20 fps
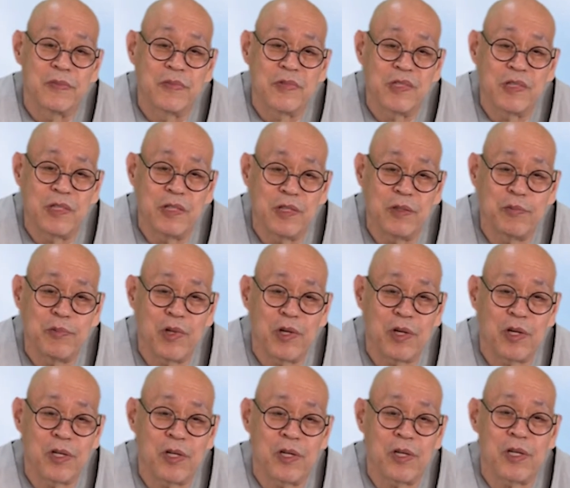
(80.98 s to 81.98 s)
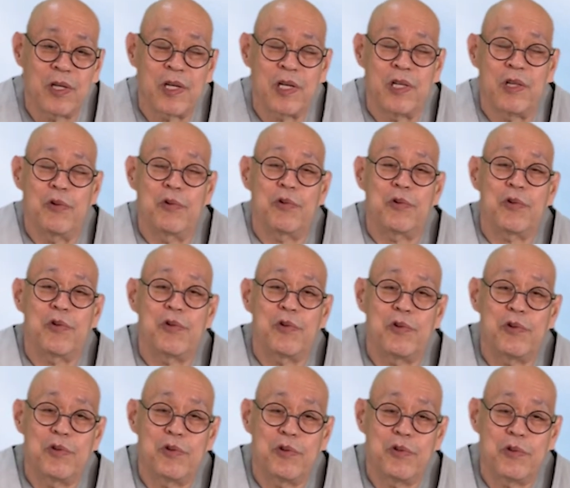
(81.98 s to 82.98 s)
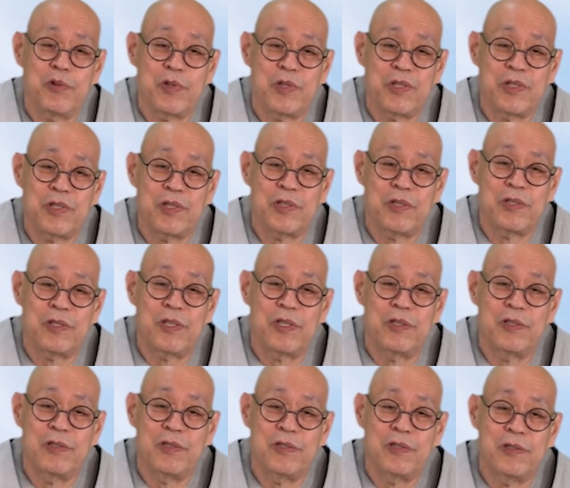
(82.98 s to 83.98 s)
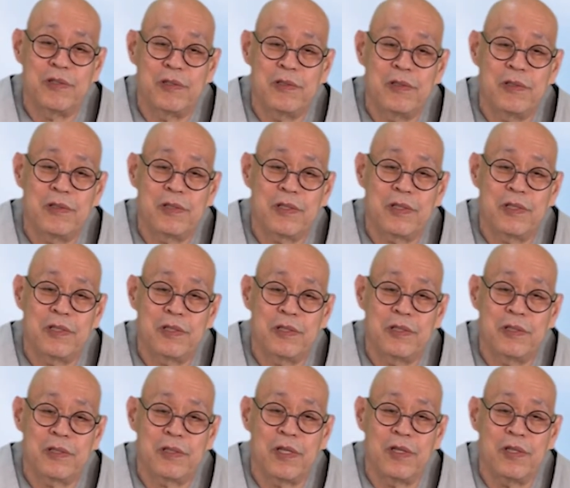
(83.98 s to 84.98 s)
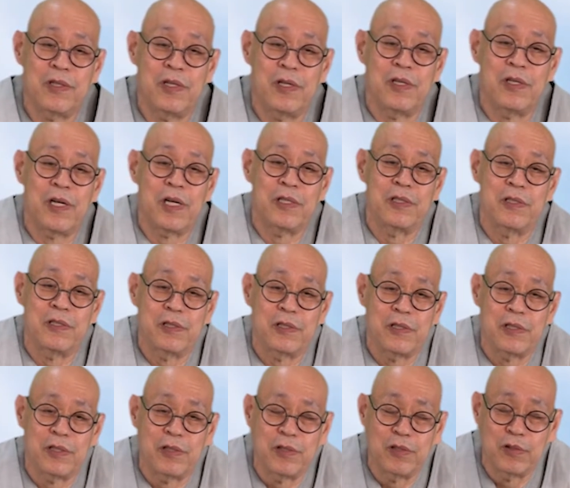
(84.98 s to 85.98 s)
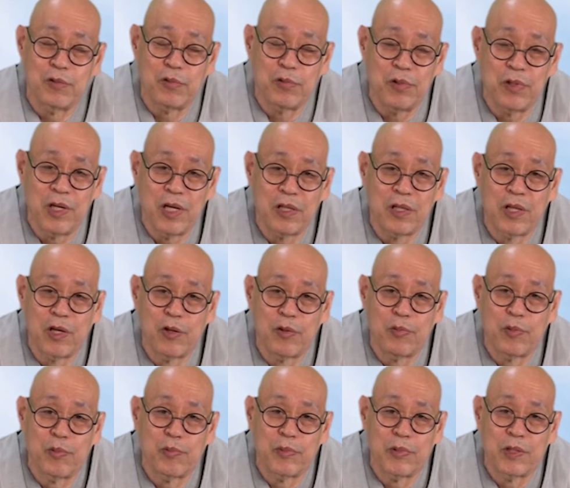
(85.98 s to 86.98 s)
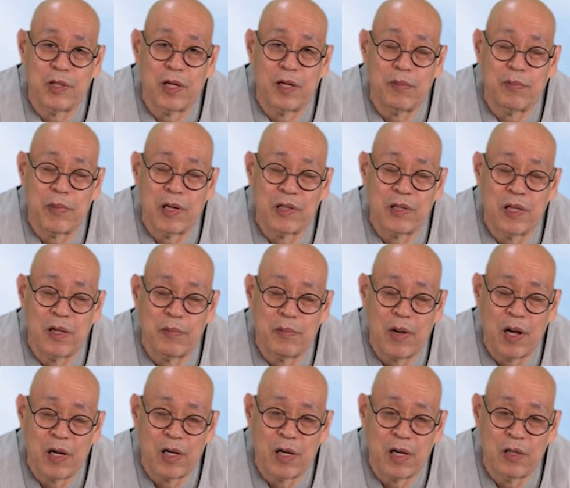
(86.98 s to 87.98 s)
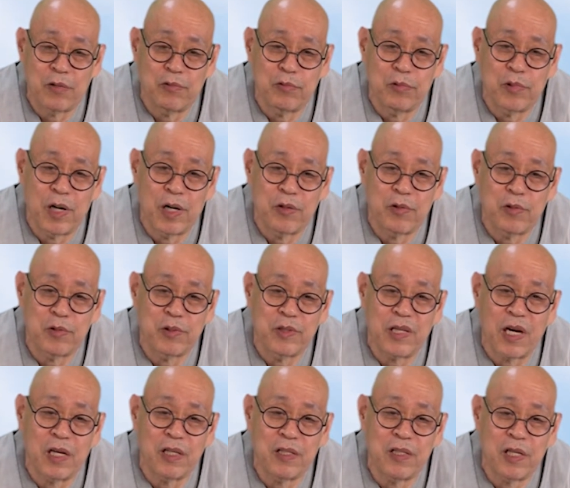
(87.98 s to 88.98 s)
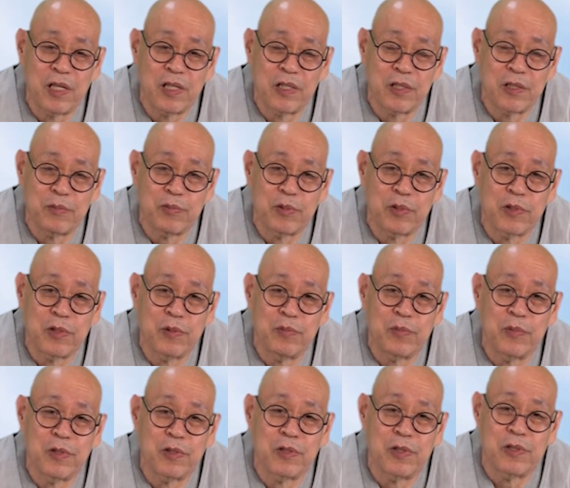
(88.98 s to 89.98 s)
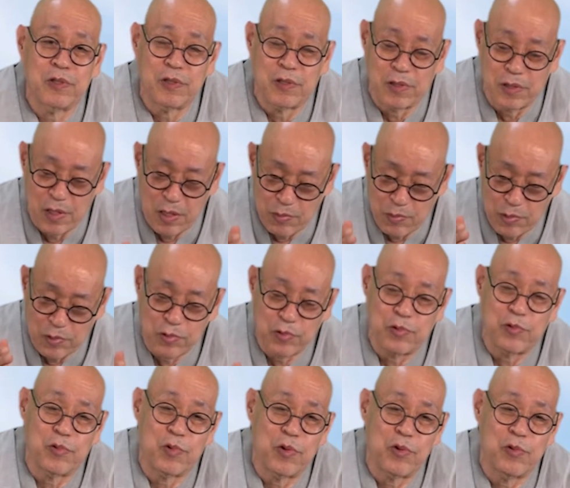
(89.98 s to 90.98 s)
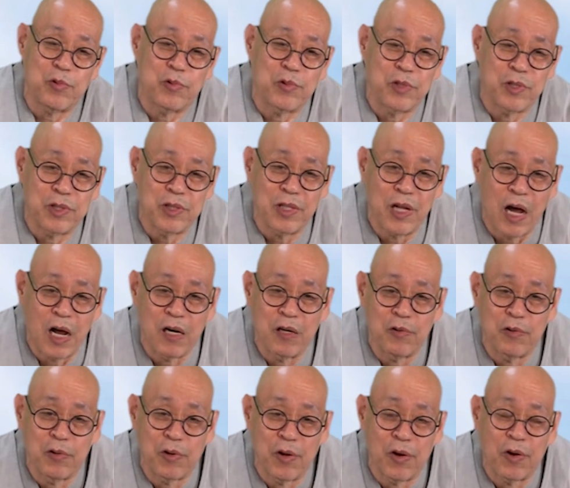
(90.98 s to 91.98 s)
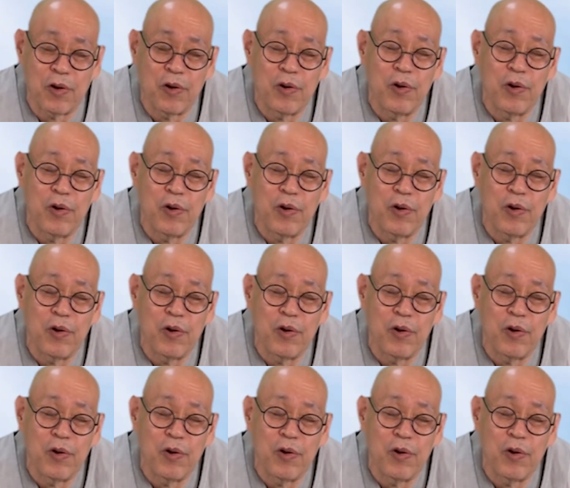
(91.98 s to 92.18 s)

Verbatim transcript: 스님 되기 전에 기독교에서 천, 그 성경을 한 천독은 했다고 봅니다. 마테마가 누가요. 창세기에서부터 뭐 그 제목 쪽에 오는 건 알고요.